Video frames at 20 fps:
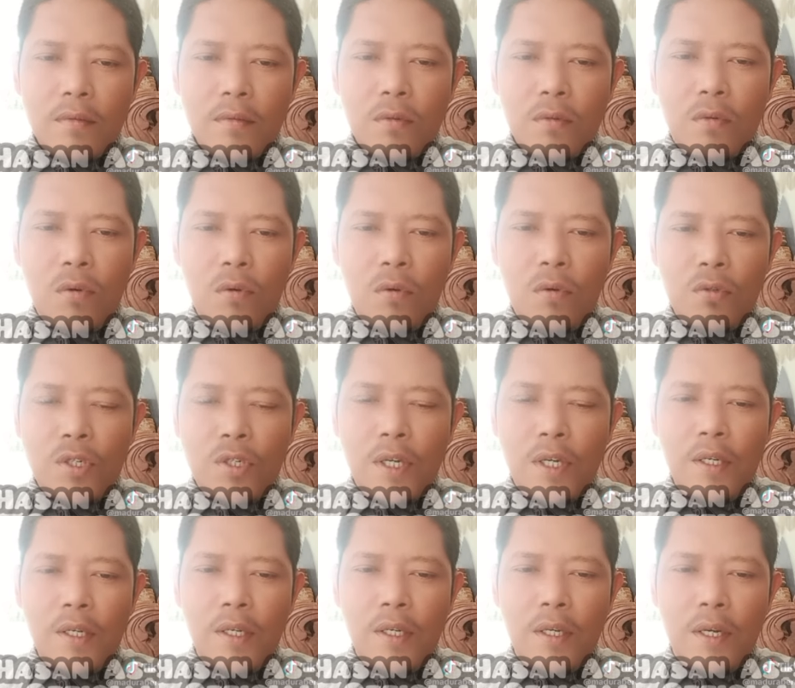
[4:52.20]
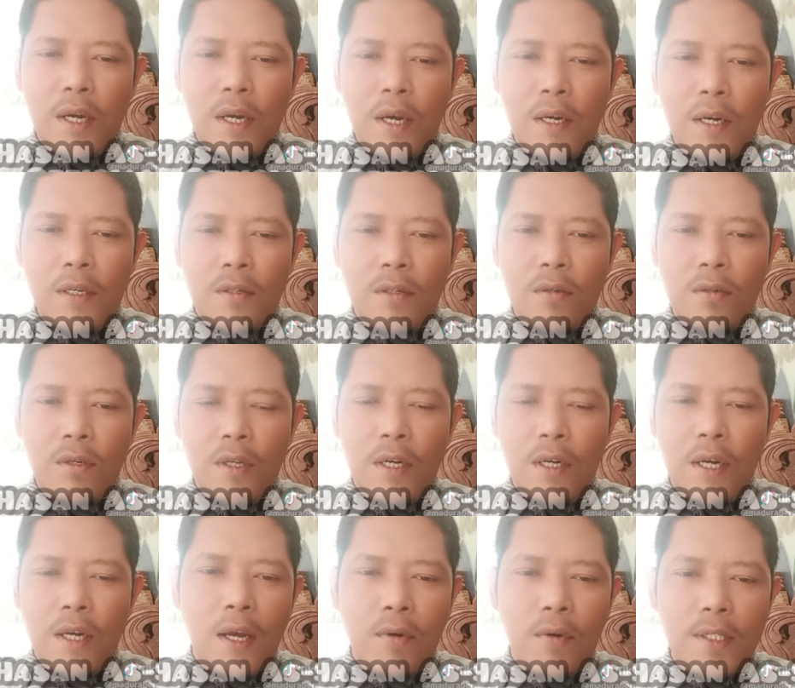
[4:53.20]
Kullu syai'in halikun
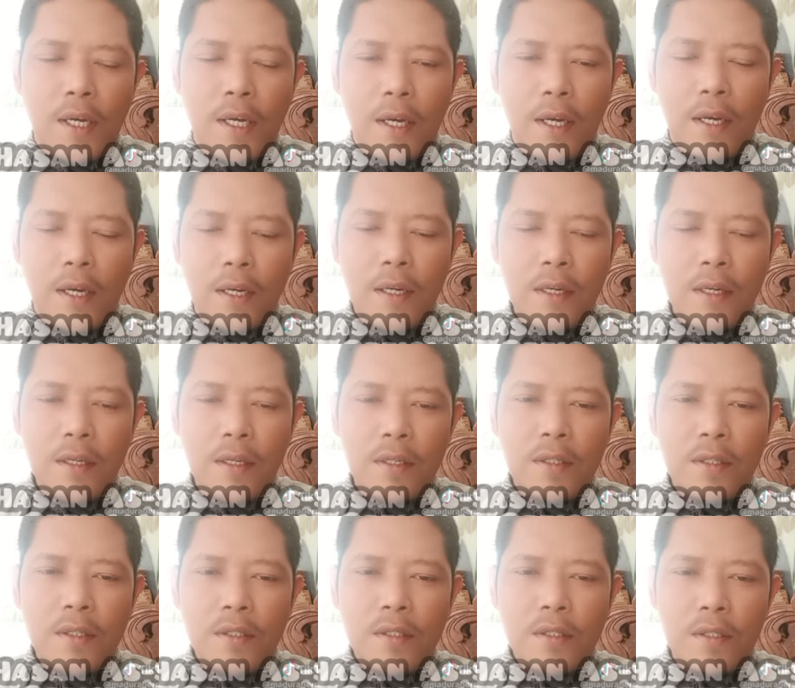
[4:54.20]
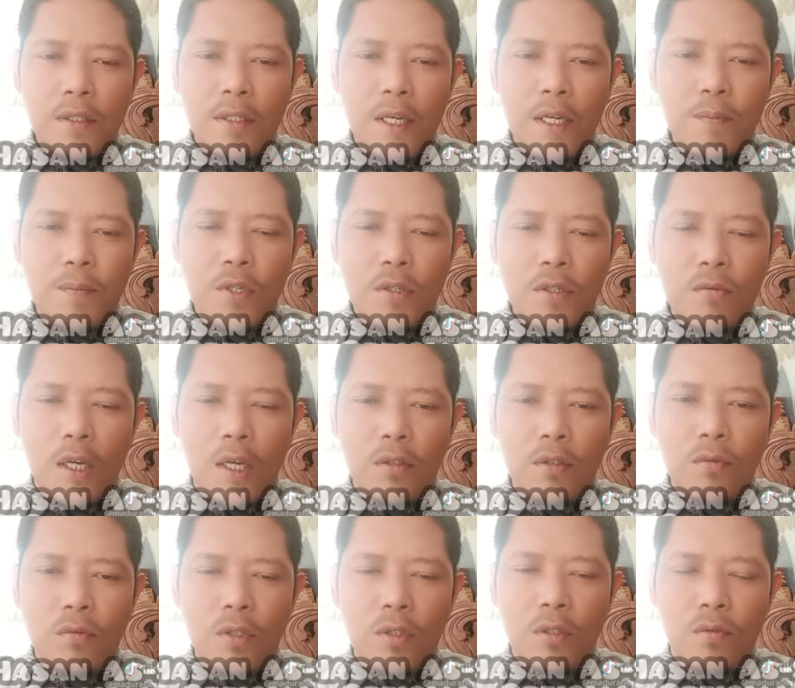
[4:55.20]
illa wajhah. Setiap
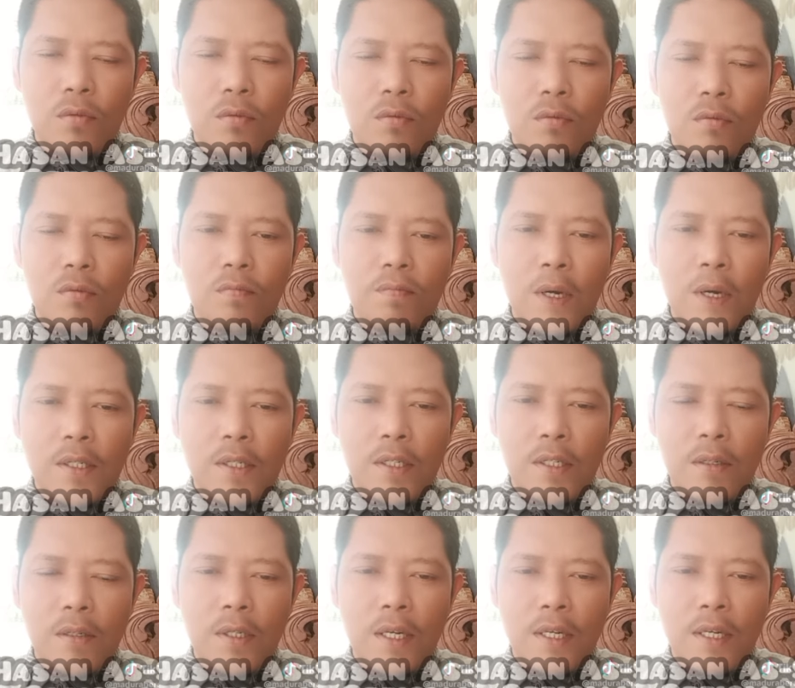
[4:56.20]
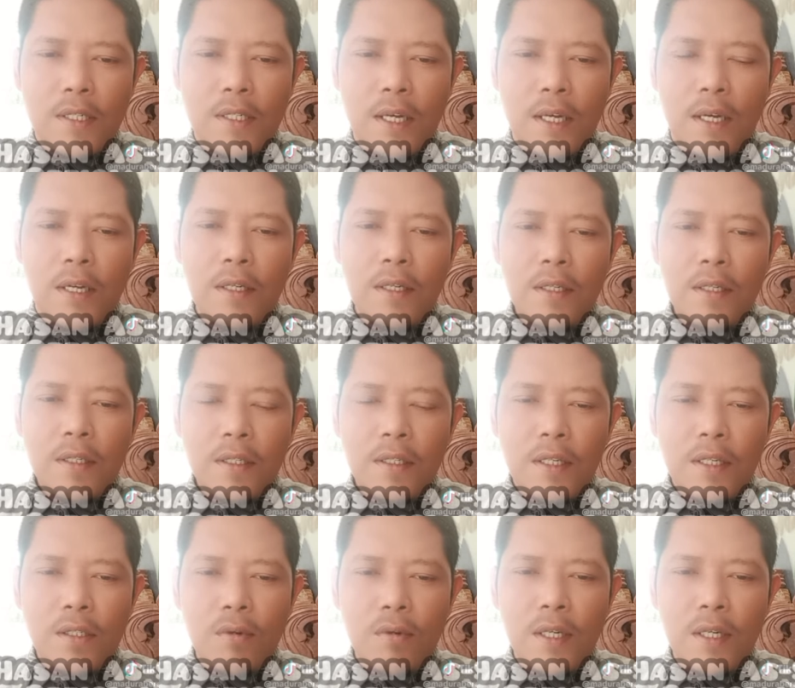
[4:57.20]
sesuatu itu pasti binasa
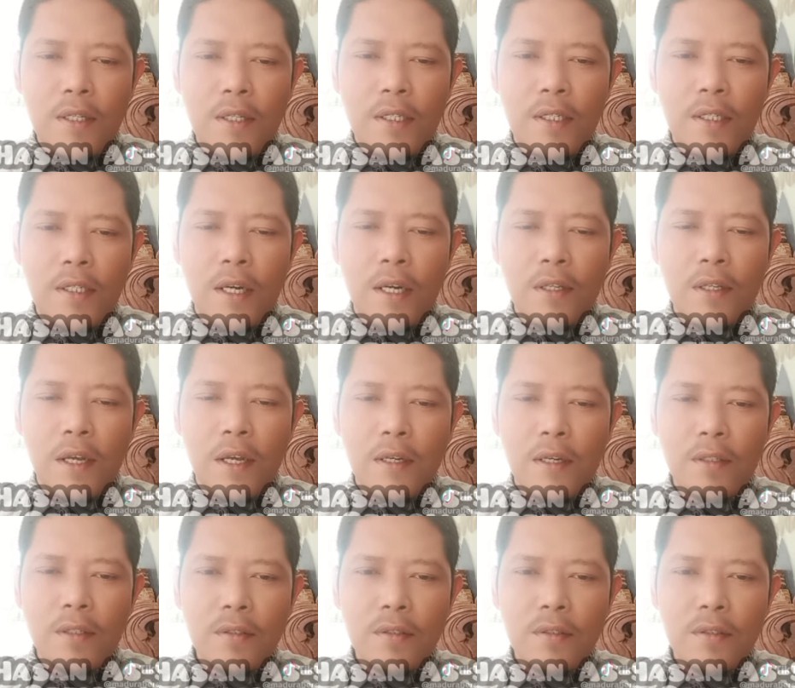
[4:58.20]
kecuali zatnya Allah.